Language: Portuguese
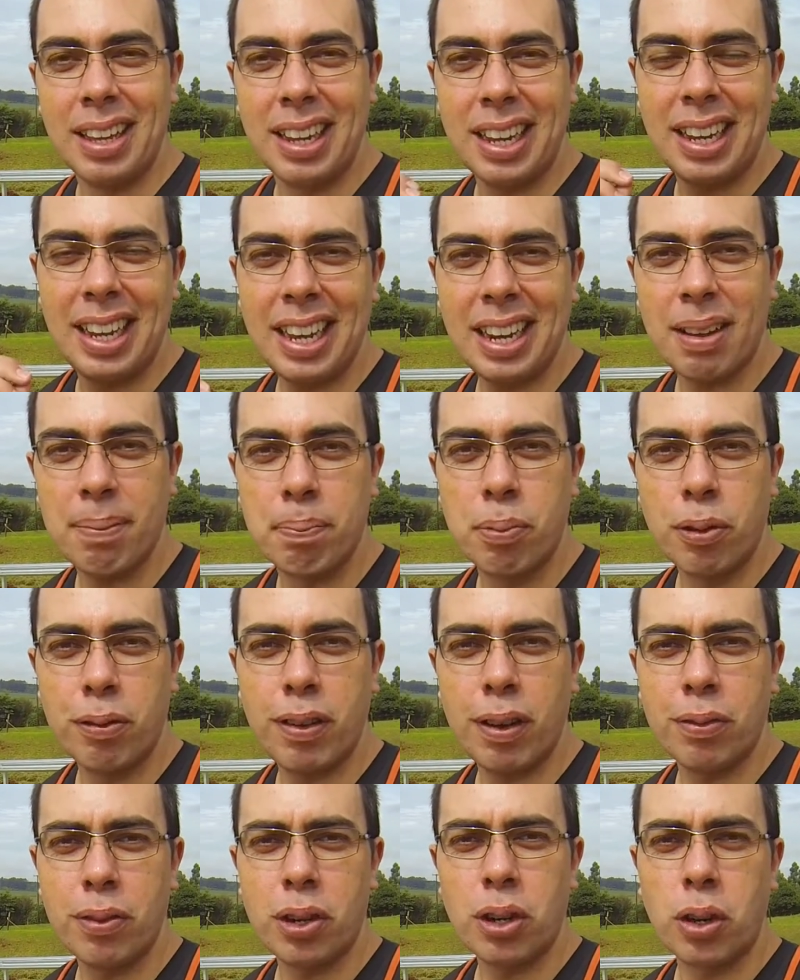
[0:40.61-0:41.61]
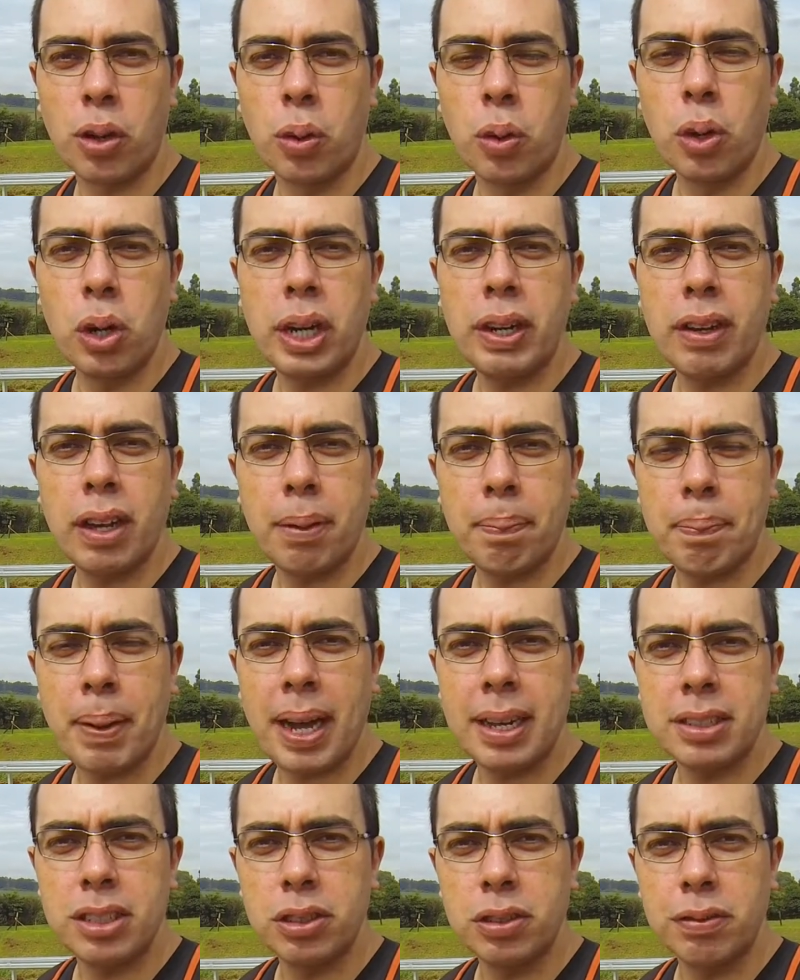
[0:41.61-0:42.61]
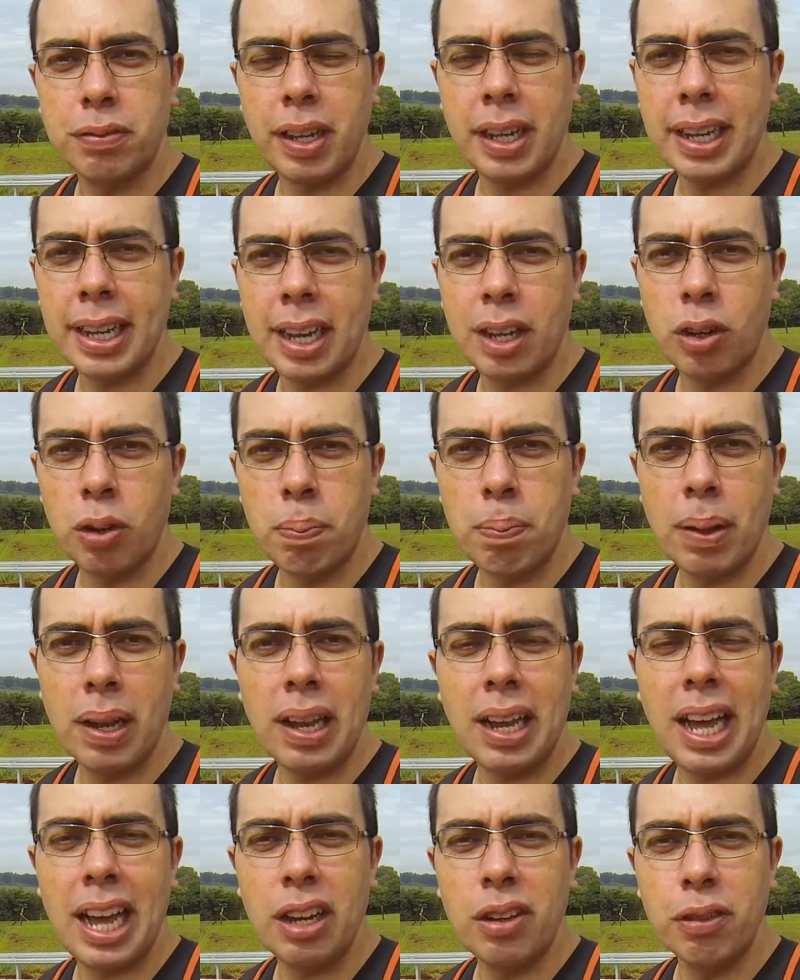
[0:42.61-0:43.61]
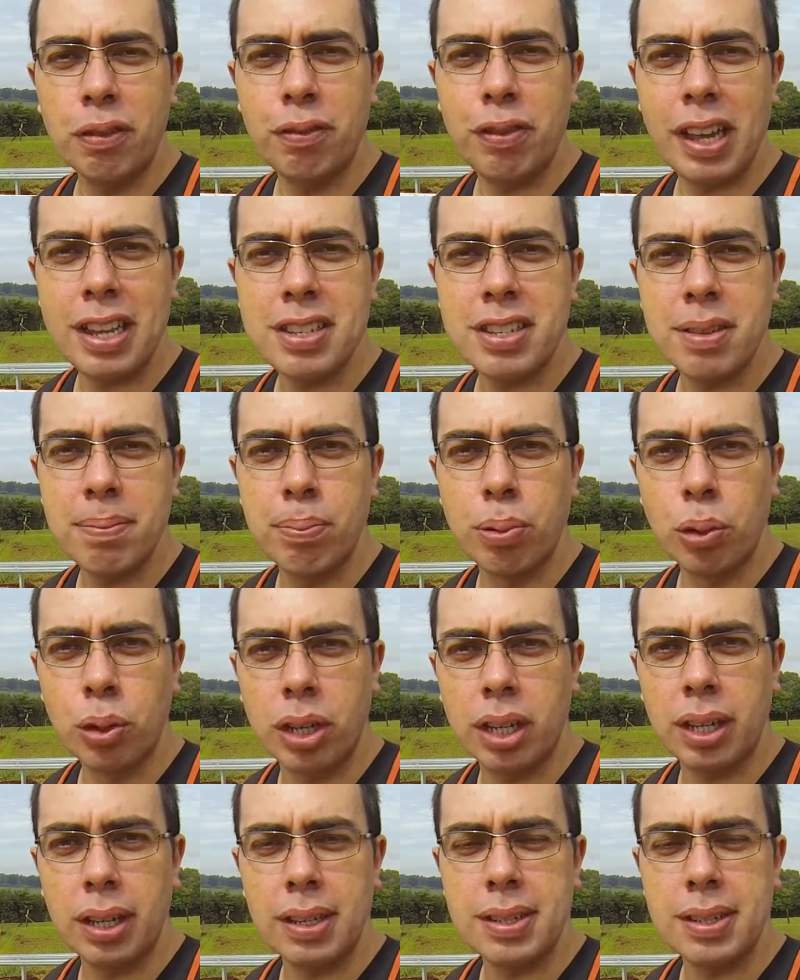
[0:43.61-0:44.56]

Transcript: Galera, por favor, curtam a página do Venda Garupa lá no Facebook.